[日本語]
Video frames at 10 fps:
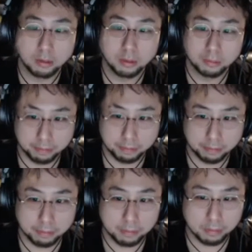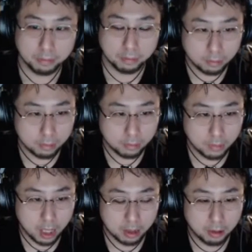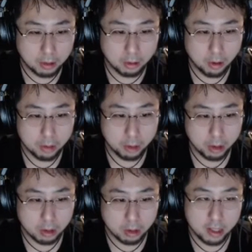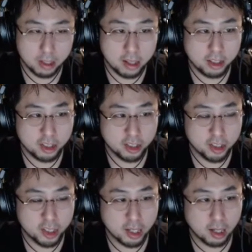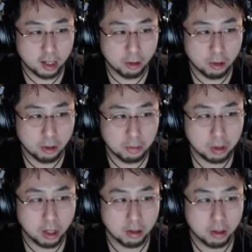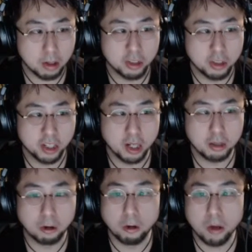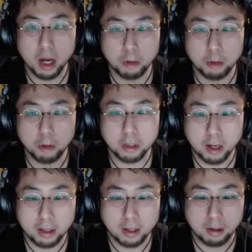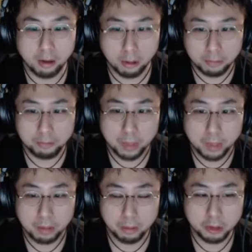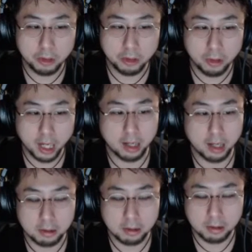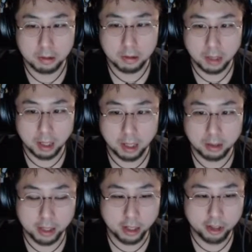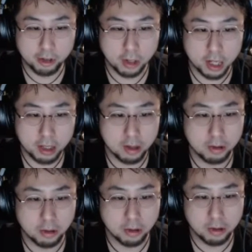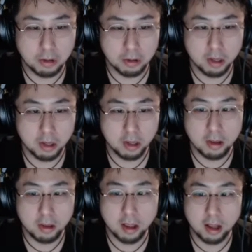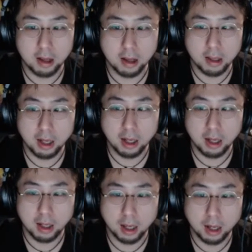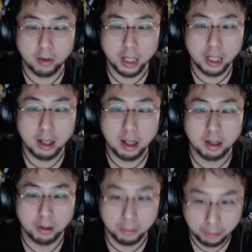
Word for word: うん。うん。あの、俺も精神疾患を持ってるっていう自覚を親が持ってなかったのよ。もし親が、あの、発達障害っていうのに早々に気づいてたら人間関係変わってたんだよ。